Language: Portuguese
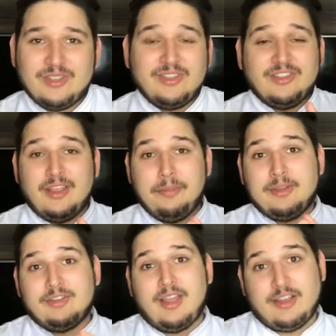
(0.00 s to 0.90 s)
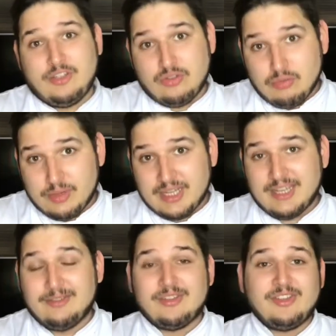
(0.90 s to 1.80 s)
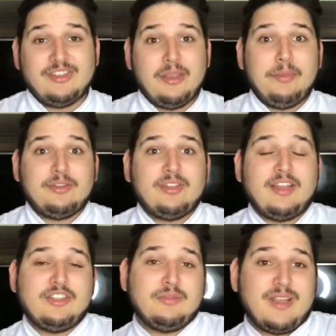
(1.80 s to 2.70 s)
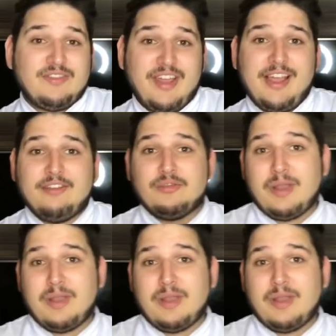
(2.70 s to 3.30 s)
a gente tem personagens humanos, a gente tem personagens mais velhos,